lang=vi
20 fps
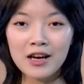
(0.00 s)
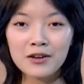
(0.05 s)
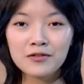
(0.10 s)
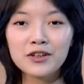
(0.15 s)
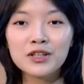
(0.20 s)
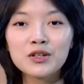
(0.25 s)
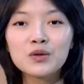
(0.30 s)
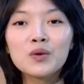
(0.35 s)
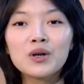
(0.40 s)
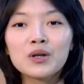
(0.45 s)

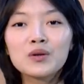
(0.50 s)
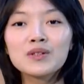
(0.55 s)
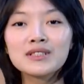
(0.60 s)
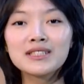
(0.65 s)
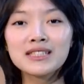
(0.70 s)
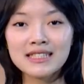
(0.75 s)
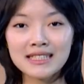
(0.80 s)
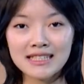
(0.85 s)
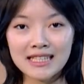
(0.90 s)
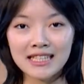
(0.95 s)
Phần cuối của
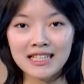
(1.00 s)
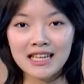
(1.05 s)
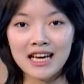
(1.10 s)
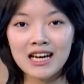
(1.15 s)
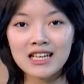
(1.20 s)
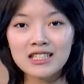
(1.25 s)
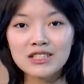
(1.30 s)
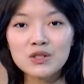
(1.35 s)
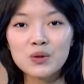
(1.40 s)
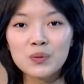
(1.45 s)
chương trình,
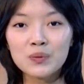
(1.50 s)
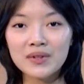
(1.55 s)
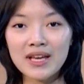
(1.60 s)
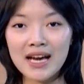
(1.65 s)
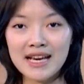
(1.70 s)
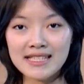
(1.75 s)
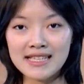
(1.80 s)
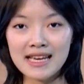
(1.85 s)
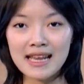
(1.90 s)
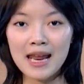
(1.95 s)
chúng
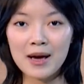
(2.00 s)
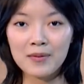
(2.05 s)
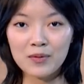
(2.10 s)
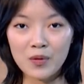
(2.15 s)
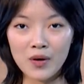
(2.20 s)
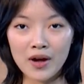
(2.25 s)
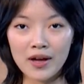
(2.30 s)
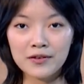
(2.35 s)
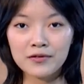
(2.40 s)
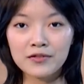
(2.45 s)
ta sẽ làm
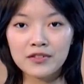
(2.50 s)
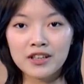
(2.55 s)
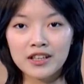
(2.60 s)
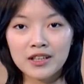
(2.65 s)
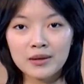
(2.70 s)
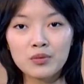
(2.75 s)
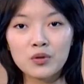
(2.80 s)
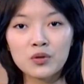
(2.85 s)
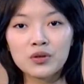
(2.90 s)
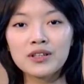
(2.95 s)
quen
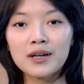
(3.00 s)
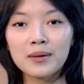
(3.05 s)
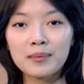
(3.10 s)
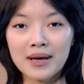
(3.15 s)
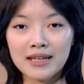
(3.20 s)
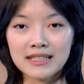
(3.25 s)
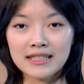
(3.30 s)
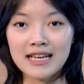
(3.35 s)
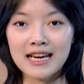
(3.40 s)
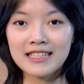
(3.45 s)
với một gương
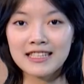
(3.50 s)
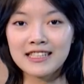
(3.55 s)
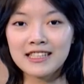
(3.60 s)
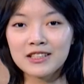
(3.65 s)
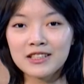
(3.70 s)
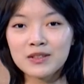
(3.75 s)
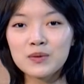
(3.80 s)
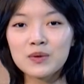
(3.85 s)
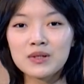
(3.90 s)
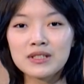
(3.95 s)
mặt đại
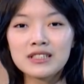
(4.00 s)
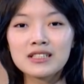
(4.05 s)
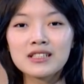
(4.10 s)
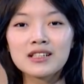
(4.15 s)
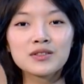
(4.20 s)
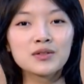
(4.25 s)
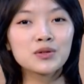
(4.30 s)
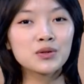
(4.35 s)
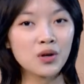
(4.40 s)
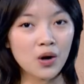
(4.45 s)
diện của
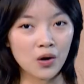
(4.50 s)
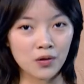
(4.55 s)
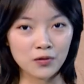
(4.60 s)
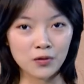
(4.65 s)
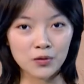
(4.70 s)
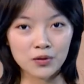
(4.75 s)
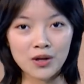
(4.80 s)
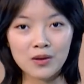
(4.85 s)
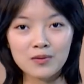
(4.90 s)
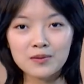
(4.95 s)
Trường Trung học
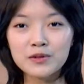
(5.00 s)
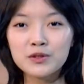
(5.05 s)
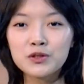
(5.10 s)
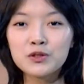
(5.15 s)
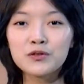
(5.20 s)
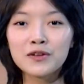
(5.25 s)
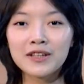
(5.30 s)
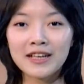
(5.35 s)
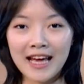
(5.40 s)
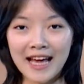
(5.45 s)
Phổ thông
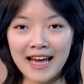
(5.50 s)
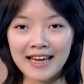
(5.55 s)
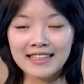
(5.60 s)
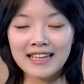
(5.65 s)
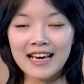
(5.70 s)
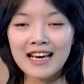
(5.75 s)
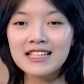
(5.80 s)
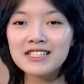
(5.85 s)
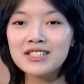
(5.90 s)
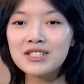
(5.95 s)
Chu Văn An,
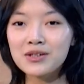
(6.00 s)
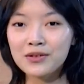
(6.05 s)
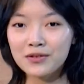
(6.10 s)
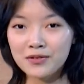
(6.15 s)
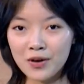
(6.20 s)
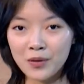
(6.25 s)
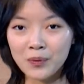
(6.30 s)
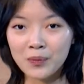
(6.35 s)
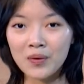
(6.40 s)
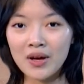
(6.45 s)
Triệu
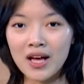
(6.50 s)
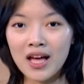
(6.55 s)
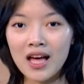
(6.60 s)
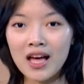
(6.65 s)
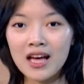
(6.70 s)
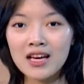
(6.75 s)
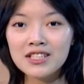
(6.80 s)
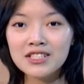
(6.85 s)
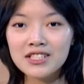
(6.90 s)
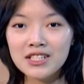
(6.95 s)
Phong.
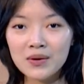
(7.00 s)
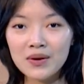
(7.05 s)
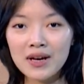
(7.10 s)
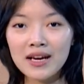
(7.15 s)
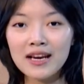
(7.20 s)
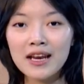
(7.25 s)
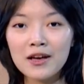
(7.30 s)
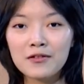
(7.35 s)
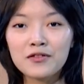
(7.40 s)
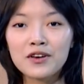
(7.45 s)
Sau
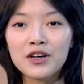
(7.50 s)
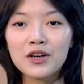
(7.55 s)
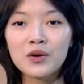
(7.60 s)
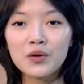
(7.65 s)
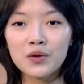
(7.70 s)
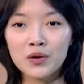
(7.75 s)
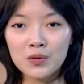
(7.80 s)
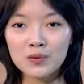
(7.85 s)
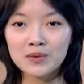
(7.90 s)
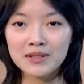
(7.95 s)
đây là phần
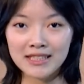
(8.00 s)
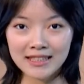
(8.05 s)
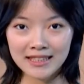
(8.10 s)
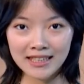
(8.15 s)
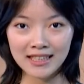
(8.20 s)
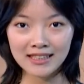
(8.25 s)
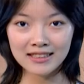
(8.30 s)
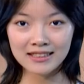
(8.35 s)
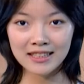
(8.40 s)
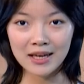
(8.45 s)
nội dung chi
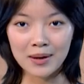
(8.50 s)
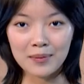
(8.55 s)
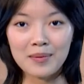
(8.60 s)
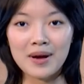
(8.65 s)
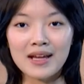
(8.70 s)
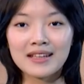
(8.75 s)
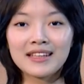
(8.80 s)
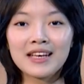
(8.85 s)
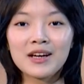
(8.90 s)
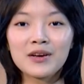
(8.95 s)
tiết, các
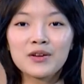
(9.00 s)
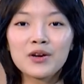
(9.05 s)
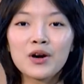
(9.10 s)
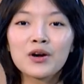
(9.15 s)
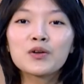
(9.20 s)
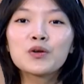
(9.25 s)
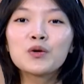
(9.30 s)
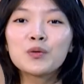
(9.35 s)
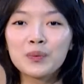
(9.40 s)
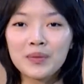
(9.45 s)
bạn theo dõi
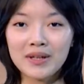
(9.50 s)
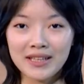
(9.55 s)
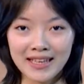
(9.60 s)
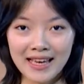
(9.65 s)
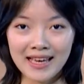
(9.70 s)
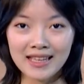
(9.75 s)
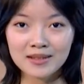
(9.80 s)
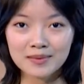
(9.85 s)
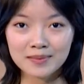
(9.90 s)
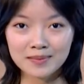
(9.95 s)
cùng mình
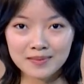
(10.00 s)
nhé!